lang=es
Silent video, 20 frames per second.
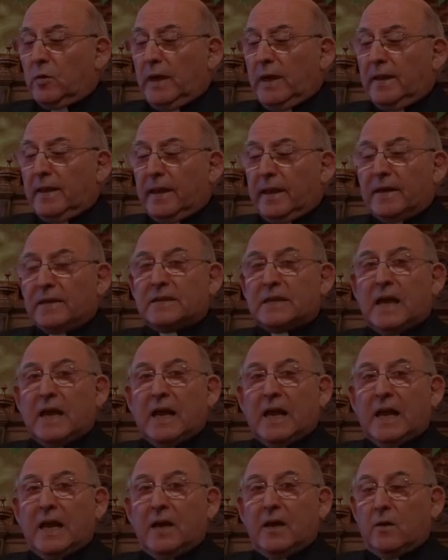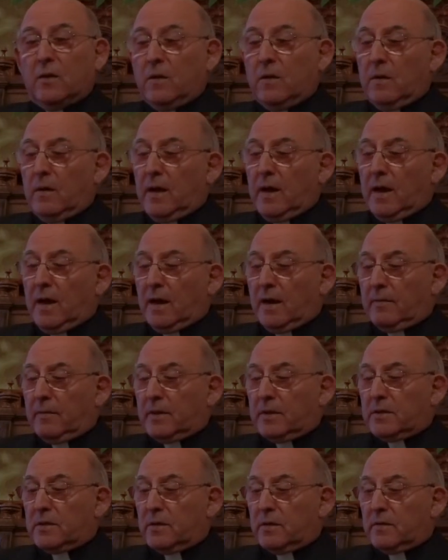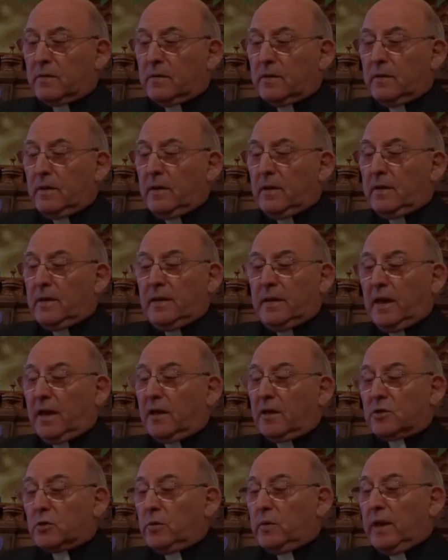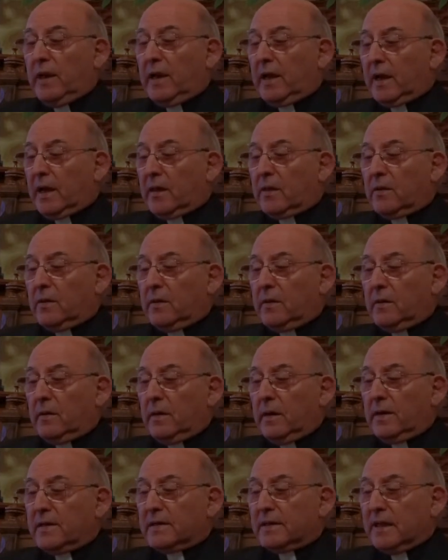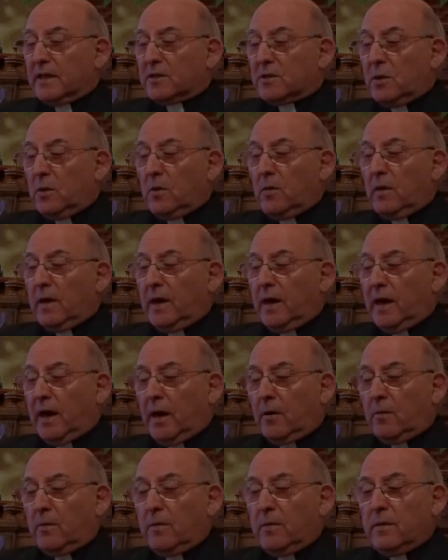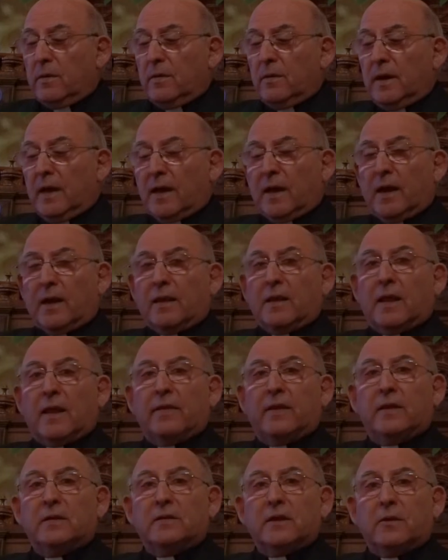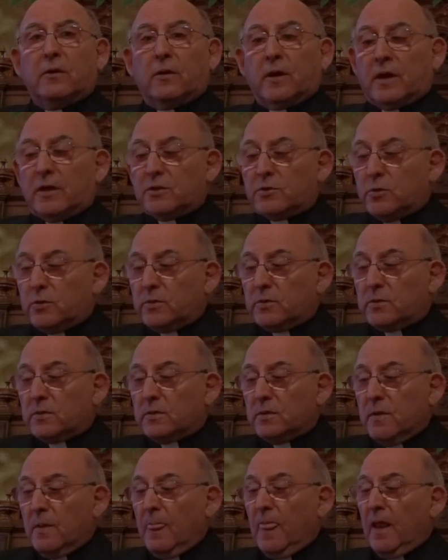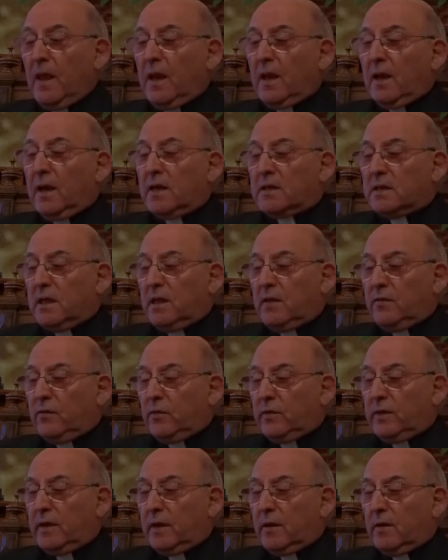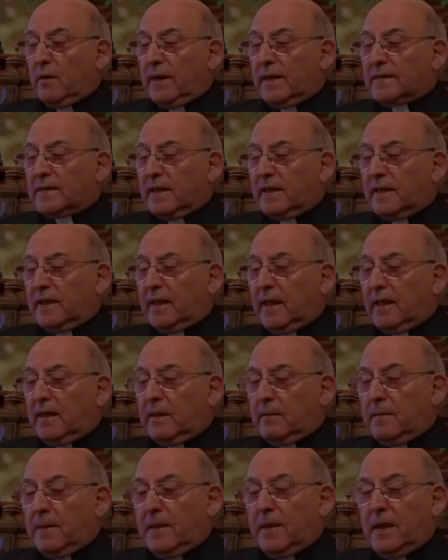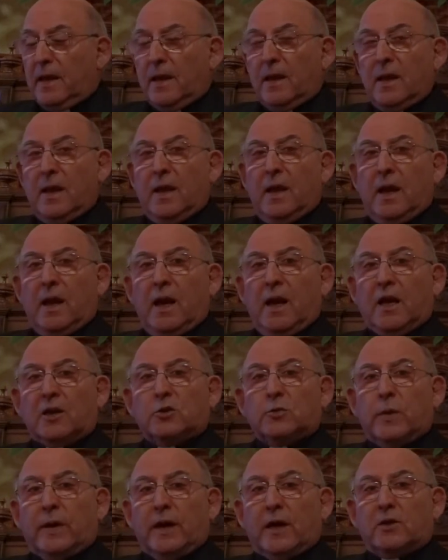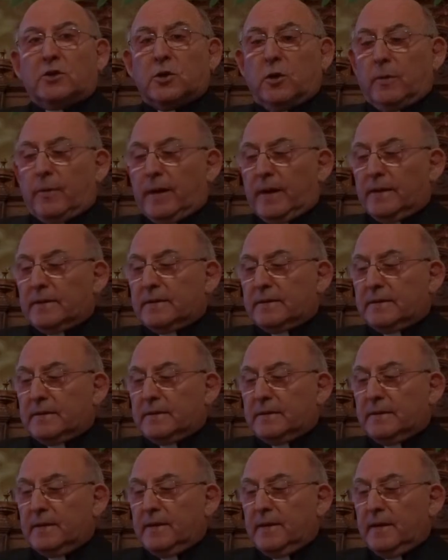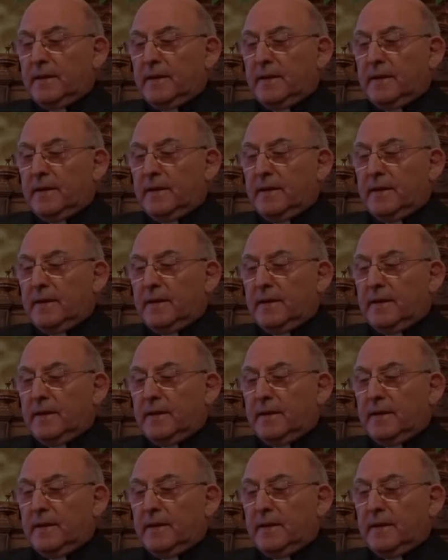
un interés ajeno a la misión ya que su única razón está solo en el anuncio y la caridad del Señor Jesús, que se difunden con la santidad de vida y las buenas obras.